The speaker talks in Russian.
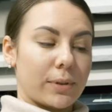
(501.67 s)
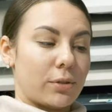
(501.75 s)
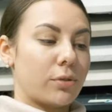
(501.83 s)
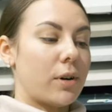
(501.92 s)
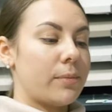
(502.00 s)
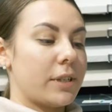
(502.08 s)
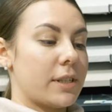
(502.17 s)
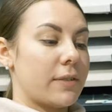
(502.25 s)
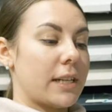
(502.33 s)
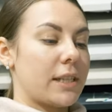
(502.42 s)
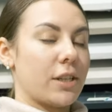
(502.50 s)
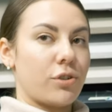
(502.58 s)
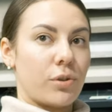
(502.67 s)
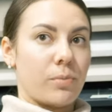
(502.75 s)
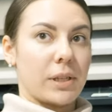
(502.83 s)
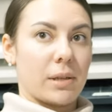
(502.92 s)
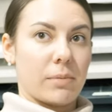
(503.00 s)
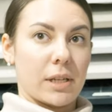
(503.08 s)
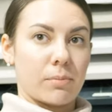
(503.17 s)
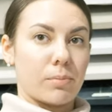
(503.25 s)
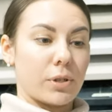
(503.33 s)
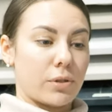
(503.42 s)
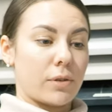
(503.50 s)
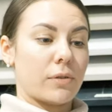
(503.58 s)
по-другому называется еще меламином,
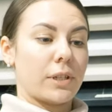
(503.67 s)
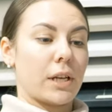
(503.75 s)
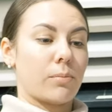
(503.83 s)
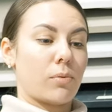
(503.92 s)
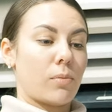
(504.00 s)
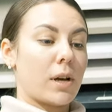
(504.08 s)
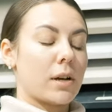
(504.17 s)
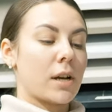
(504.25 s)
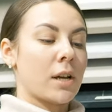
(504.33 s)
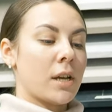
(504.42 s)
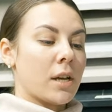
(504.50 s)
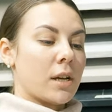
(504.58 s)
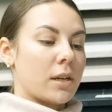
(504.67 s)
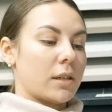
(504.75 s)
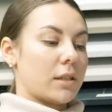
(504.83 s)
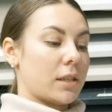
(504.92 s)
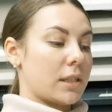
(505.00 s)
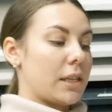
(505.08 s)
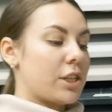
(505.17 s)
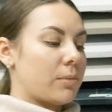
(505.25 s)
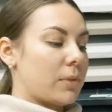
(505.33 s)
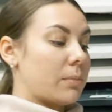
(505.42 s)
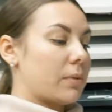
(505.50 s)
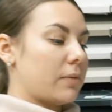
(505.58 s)
прессованная бумага э, с
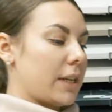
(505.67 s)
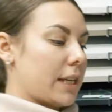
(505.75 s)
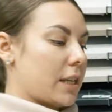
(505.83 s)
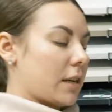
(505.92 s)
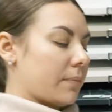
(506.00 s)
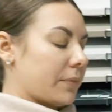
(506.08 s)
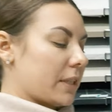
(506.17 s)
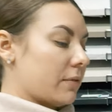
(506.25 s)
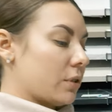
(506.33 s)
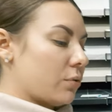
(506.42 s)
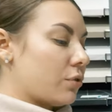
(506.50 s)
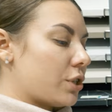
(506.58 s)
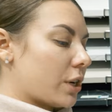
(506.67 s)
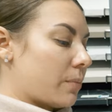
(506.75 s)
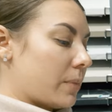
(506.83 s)
различным добавлением связующих